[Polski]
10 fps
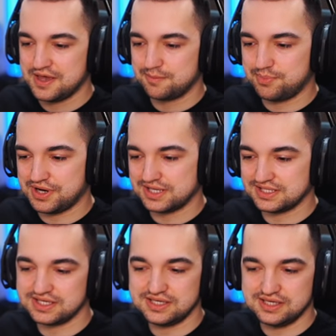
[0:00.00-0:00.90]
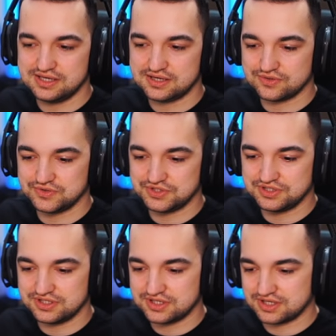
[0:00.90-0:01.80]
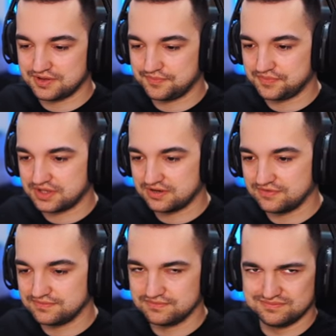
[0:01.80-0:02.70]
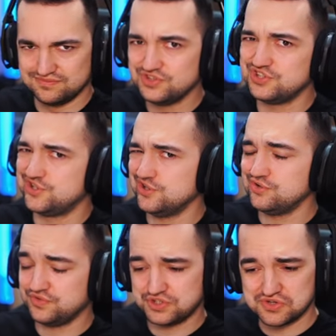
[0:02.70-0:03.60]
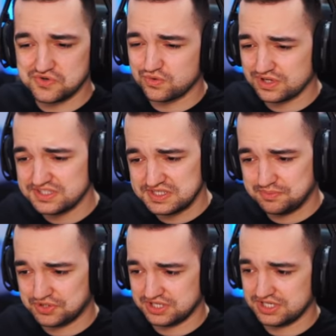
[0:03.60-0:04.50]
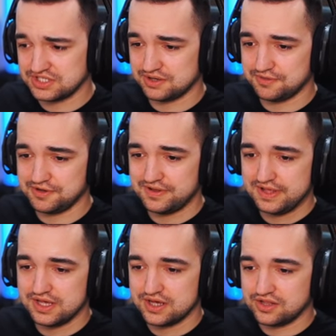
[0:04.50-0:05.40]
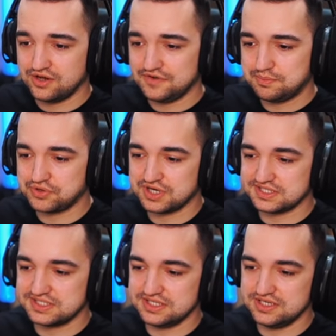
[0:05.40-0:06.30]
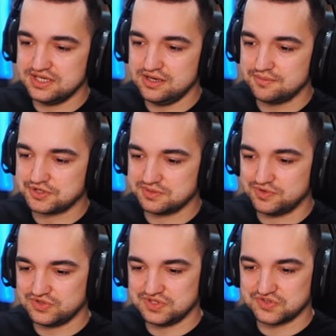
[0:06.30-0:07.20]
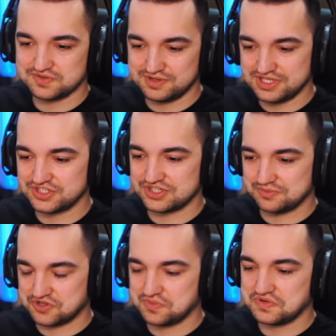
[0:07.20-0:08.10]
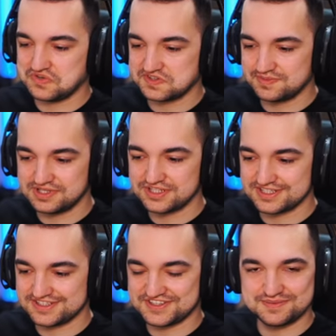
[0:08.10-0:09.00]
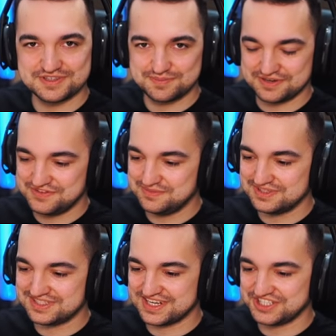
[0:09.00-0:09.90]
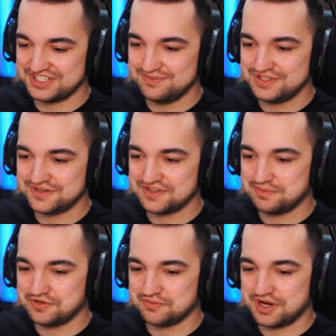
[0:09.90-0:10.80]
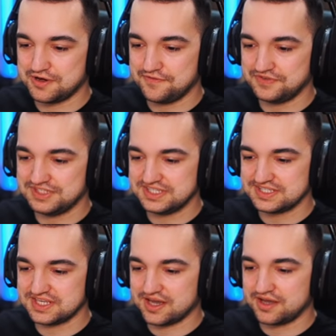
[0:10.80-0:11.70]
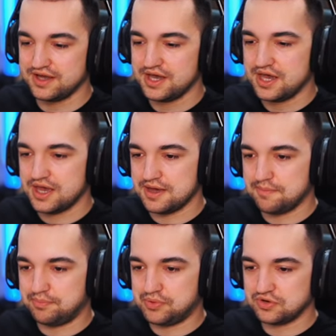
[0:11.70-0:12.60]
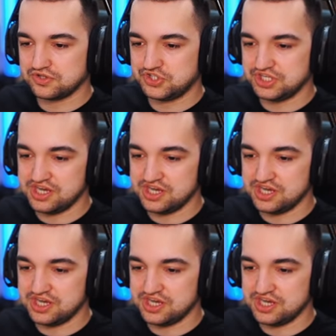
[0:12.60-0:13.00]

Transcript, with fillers: parę takich różnych mm, wyścigów czy konkurencji przejedziemy. Nowe pojazdy i przedmioty kosmetyczne. Przedmioty kosmetyczne też sobie sprawdzimy, strasznie mi się one podobają, więc jest tak. E, Porsche